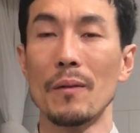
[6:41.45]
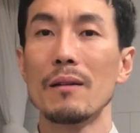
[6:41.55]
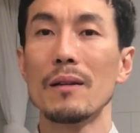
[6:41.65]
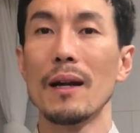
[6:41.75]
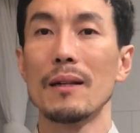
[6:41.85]

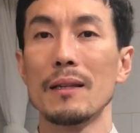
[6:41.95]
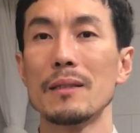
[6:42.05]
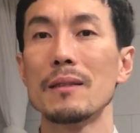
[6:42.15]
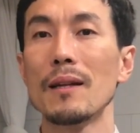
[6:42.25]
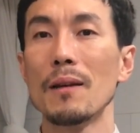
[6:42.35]
그렇게 할 때
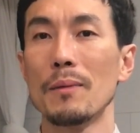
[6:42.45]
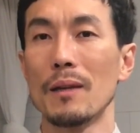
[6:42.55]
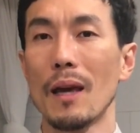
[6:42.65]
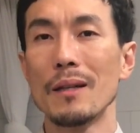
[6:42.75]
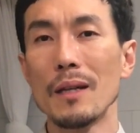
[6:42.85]

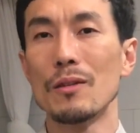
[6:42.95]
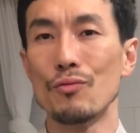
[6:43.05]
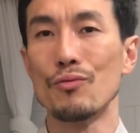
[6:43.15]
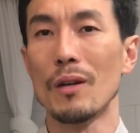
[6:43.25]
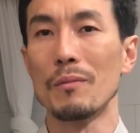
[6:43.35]
스트랩이 굉장히
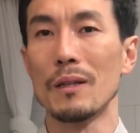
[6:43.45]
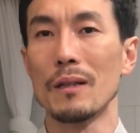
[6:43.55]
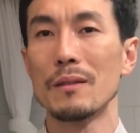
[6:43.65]
중요합니다.